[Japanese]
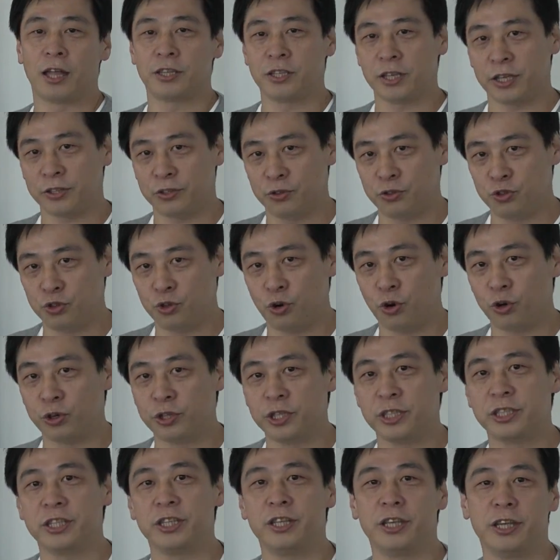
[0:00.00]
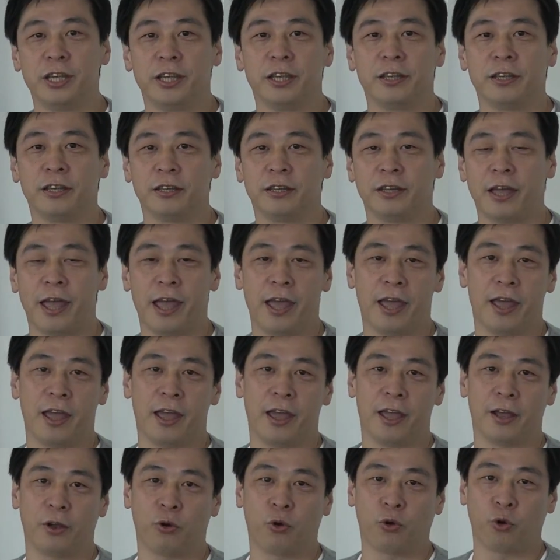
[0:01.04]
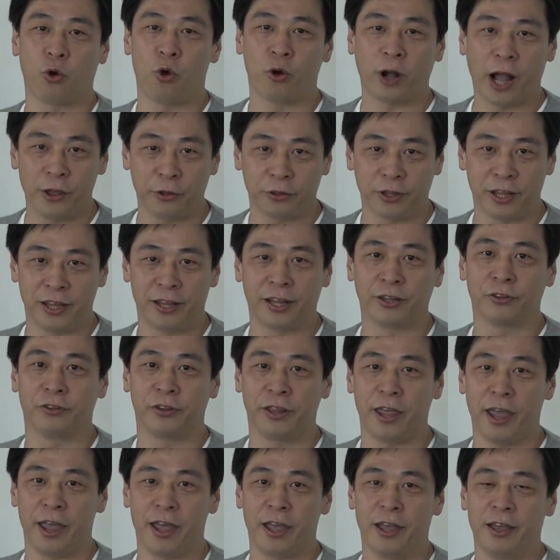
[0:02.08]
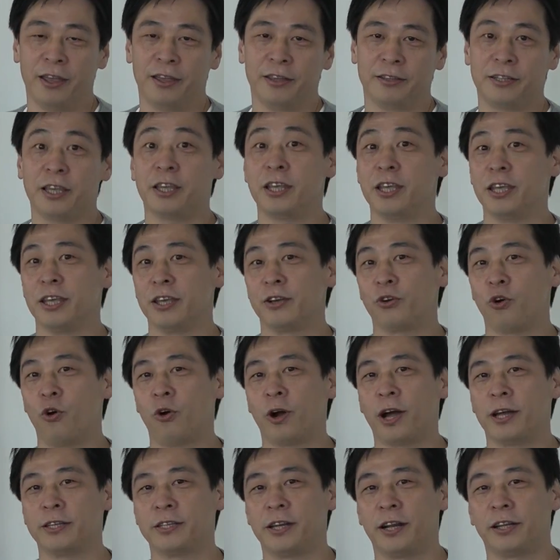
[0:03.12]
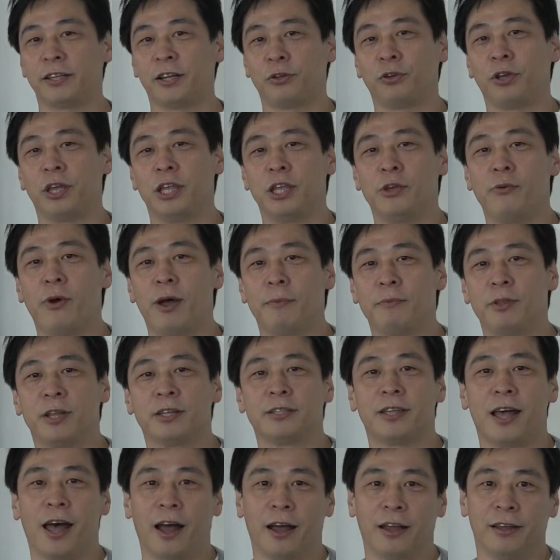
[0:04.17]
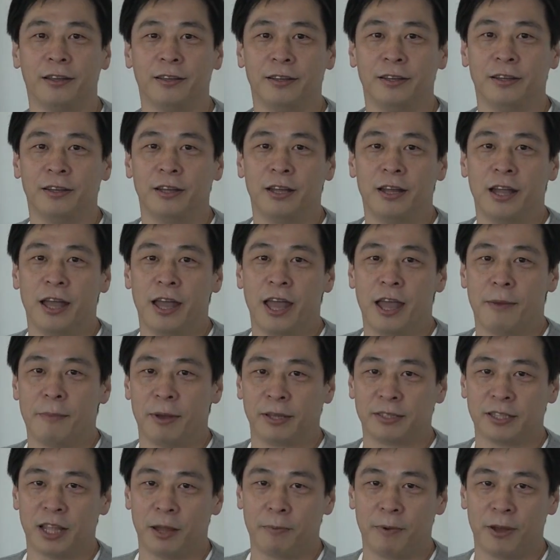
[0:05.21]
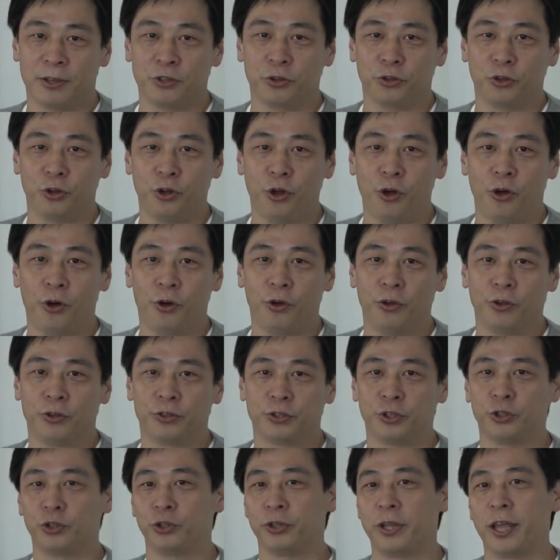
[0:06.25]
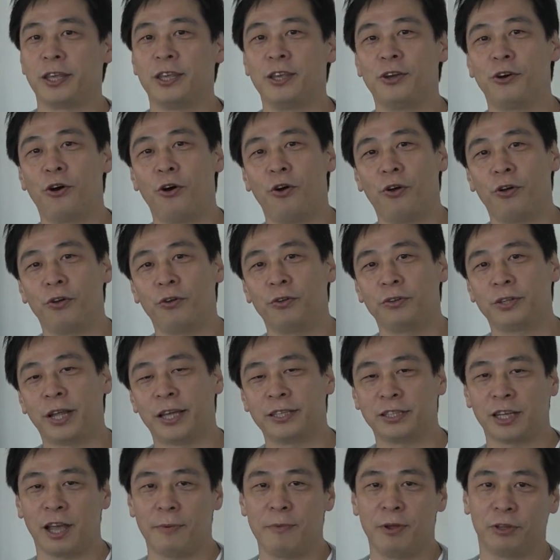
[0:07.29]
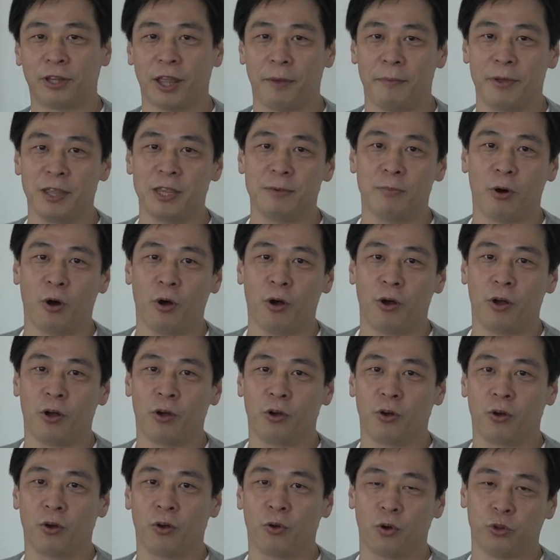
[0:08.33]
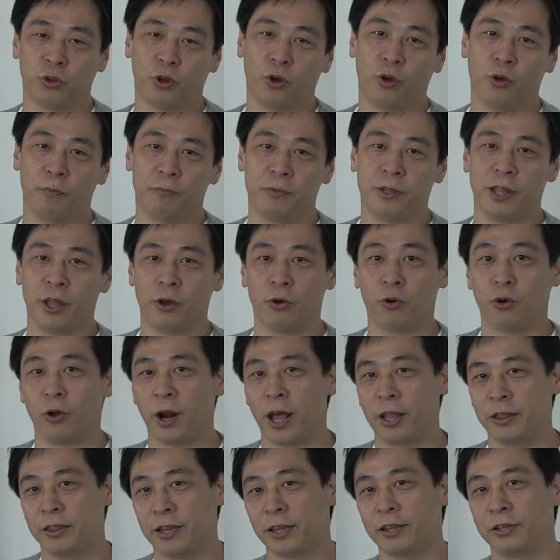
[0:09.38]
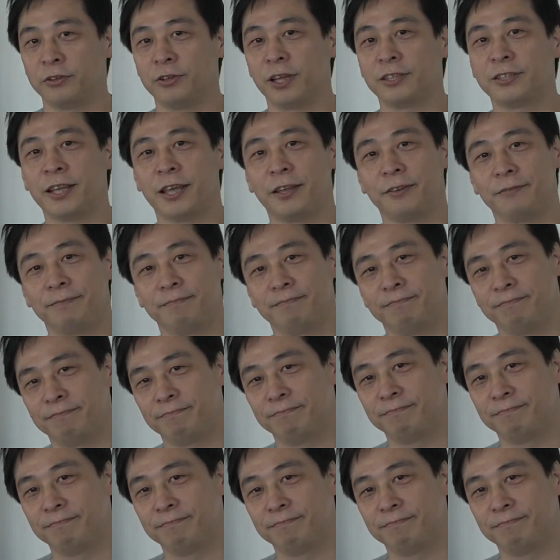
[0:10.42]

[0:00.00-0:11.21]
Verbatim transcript: 8月16日に、えー、公開予定なのでぜひ公開された時には皆さん、えー、マスターバージョンのその出来を確かめるためにもこのビデオをご覧になってください、